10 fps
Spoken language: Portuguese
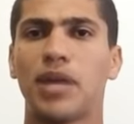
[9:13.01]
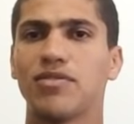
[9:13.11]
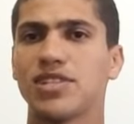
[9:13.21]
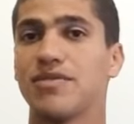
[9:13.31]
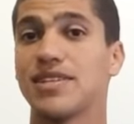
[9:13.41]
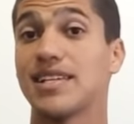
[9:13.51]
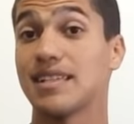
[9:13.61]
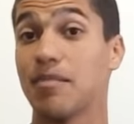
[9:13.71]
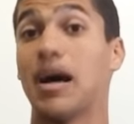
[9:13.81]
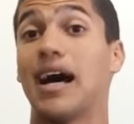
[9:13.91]
para você fazer
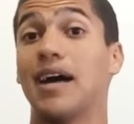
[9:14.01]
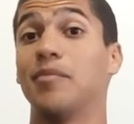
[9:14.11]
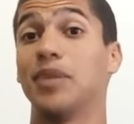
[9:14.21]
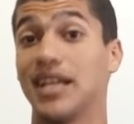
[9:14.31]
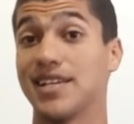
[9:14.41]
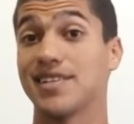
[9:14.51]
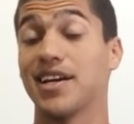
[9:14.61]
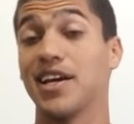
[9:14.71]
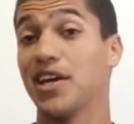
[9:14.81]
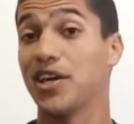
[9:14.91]
essa barra,
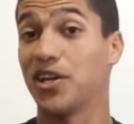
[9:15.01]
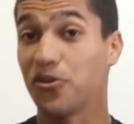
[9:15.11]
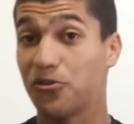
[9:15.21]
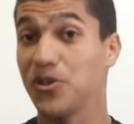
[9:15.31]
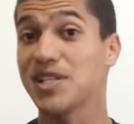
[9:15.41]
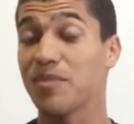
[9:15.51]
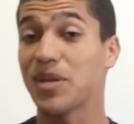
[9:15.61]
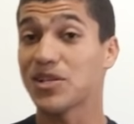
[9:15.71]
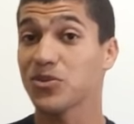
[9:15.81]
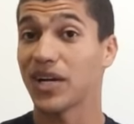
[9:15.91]
beleza? Eu fiz
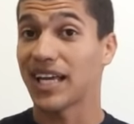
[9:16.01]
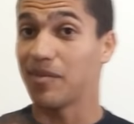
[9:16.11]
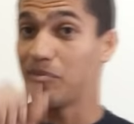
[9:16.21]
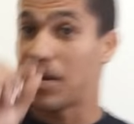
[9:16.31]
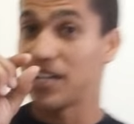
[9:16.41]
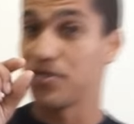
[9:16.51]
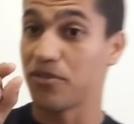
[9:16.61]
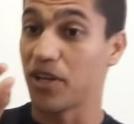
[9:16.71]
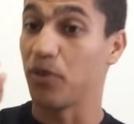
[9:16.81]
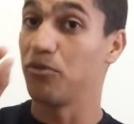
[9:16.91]
apenas com aquela barra de
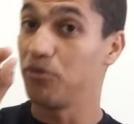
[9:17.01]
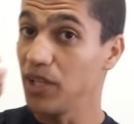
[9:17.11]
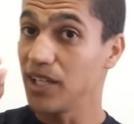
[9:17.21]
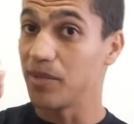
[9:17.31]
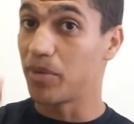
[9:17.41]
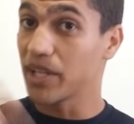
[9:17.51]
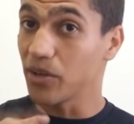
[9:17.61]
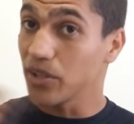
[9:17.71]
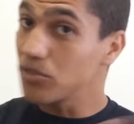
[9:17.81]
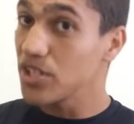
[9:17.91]
ferro fina
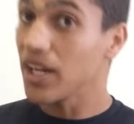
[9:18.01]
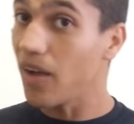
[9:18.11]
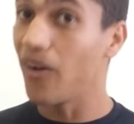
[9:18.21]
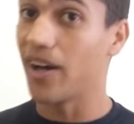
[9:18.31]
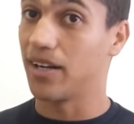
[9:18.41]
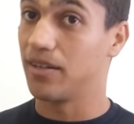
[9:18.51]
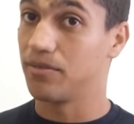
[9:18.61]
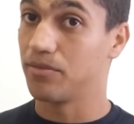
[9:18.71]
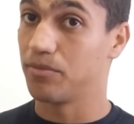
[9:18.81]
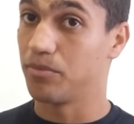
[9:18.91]
porque é o que eu tinha na hora,
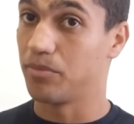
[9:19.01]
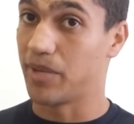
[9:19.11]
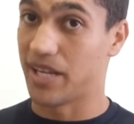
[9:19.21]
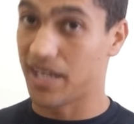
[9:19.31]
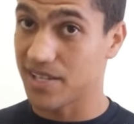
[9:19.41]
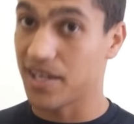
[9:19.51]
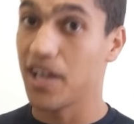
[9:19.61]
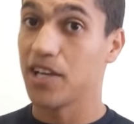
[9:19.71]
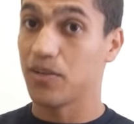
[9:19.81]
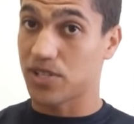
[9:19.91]
beleza?
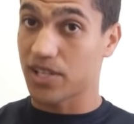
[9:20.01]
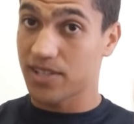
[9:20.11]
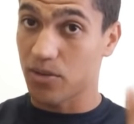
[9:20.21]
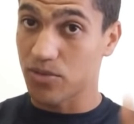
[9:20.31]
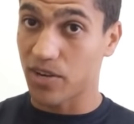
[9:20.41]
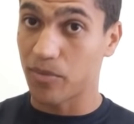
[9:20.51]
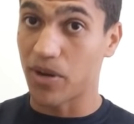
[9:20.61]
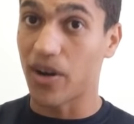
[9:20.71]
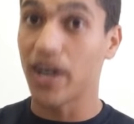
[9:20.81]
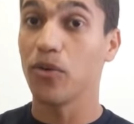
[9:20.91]
Se você quiser usar algo
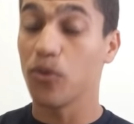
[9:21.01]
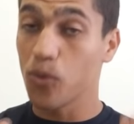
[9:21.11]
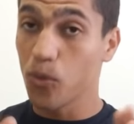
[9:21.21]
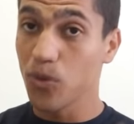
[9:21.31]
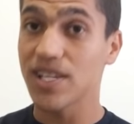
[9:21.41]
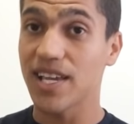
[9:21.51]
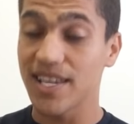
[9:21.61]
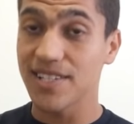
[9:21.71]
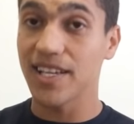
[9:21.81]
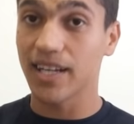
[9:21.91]
melhor, usa
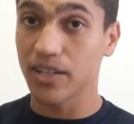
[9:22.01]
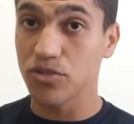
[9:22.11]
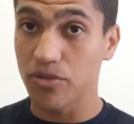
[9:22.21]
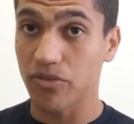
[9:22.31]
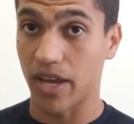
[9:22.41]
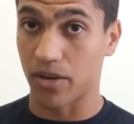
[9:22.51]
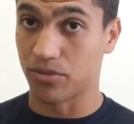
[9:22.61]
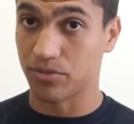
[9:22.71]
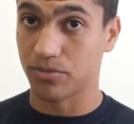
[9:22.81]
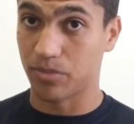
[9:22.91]
esse cano de
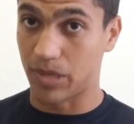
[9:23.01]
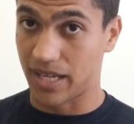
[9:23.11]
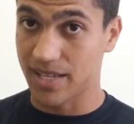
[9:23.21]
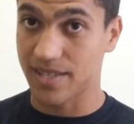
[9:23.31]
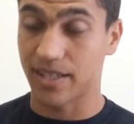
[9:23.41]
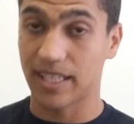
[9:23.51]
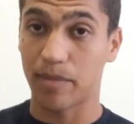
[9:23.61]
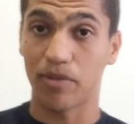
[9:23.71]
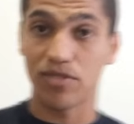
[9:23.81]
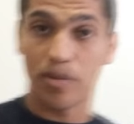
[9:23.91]
ferro, beleza? Que
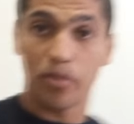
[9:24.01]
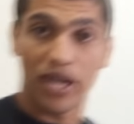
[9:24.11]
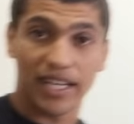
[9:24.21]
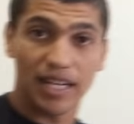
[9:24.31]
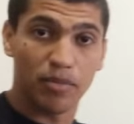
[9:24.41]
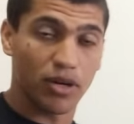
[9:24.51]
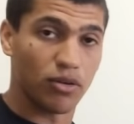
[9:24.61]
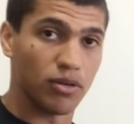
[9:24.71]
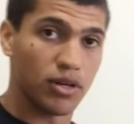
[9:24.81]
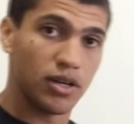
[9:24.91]
dá para você apoiar aqui na
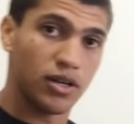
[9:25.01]
mão